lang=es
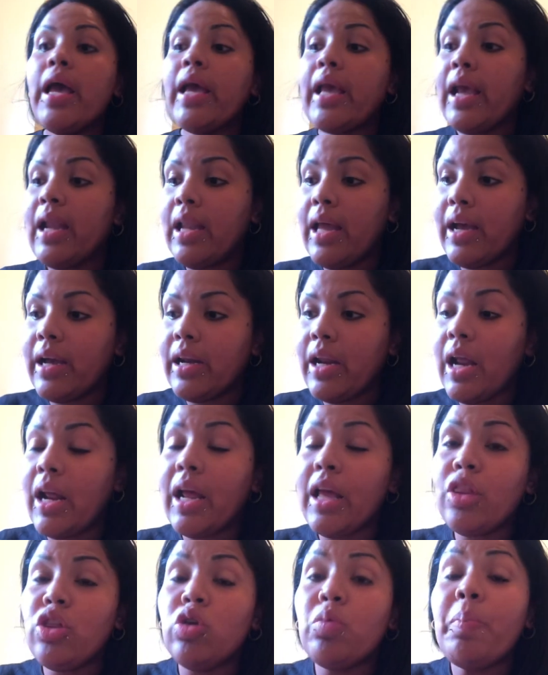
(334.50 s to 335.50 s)
que le
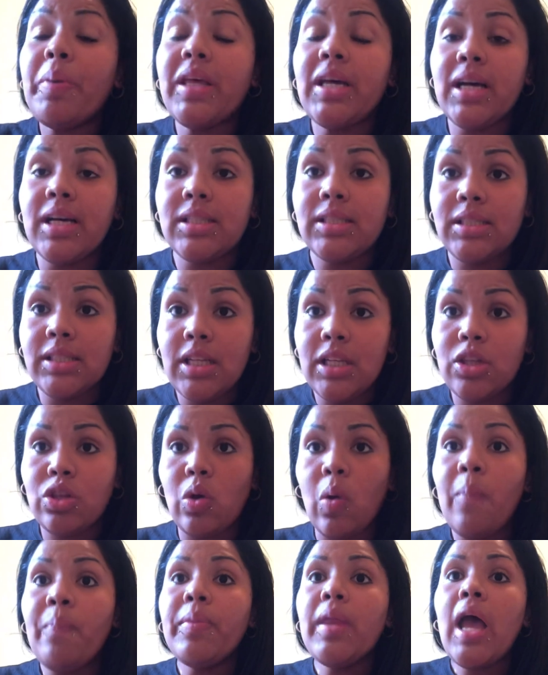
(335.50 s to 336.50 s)
agregue dos
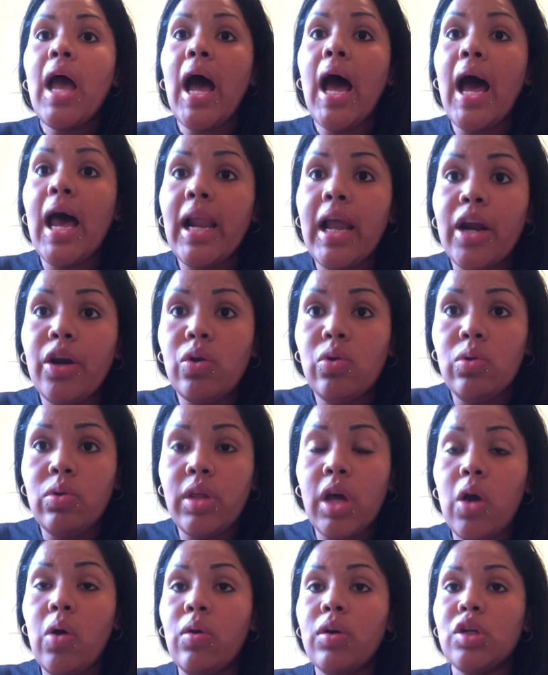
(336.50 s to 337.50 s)
pedacitos a la
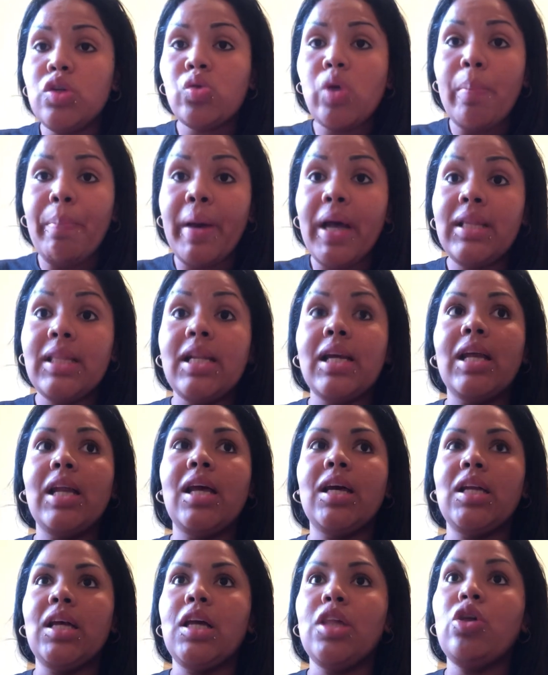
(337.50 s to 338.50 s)
ruda con el sopantel, que
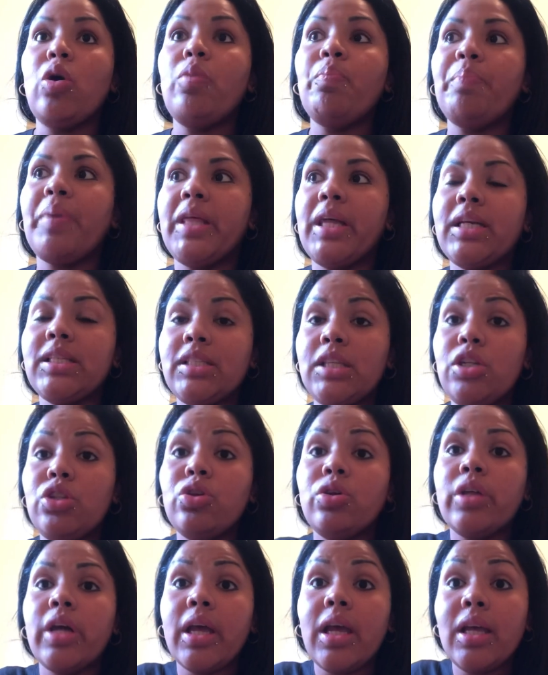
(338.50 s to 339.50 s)
le agregue dos
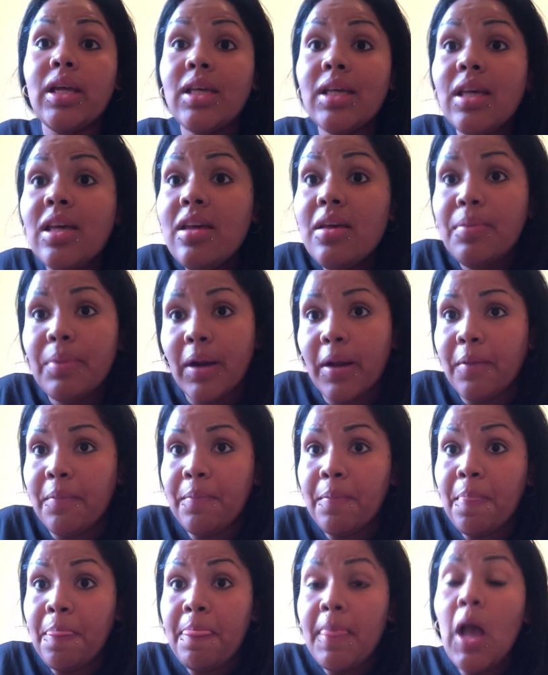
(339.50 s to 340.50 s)
pedacitos de jengibre
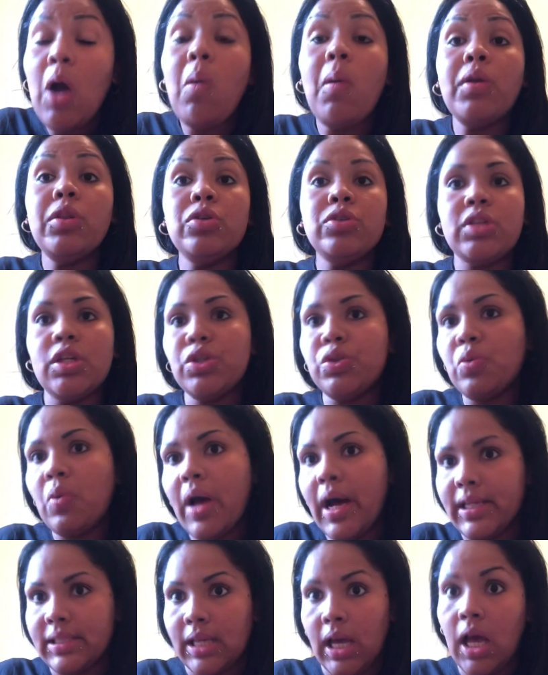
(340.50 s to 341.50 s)
cuando esté en su
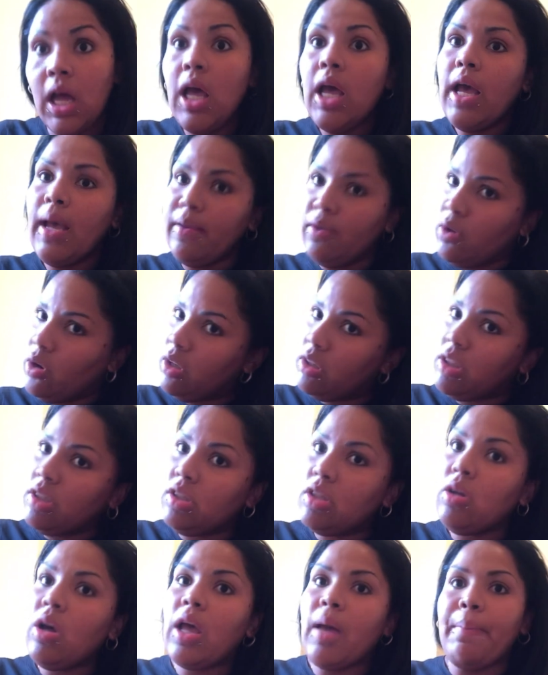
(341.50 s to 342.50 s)
casa. No lo estoy
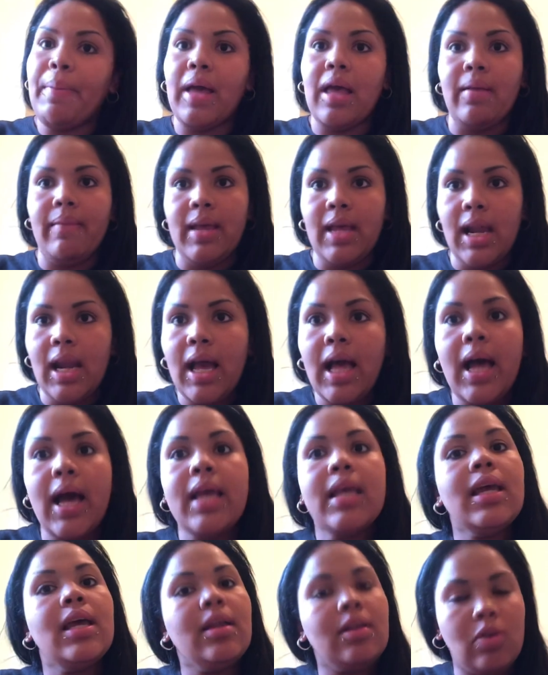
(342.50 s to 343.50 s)
diciendo que para que vaya a la
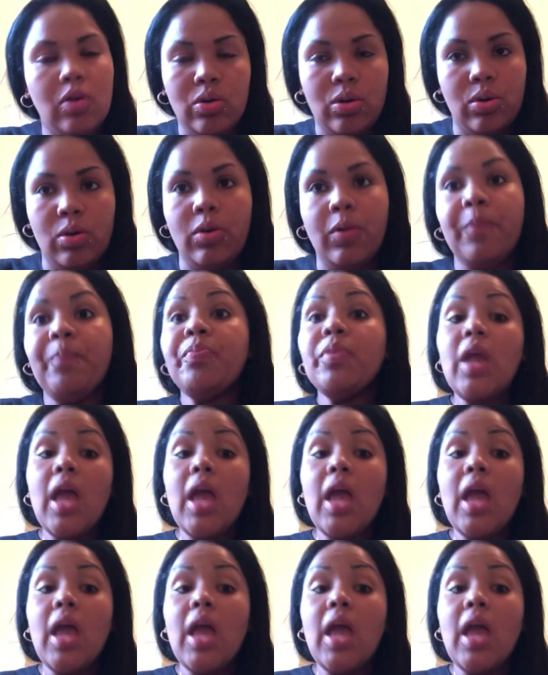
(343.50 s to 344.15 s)
calle, no, no, no, no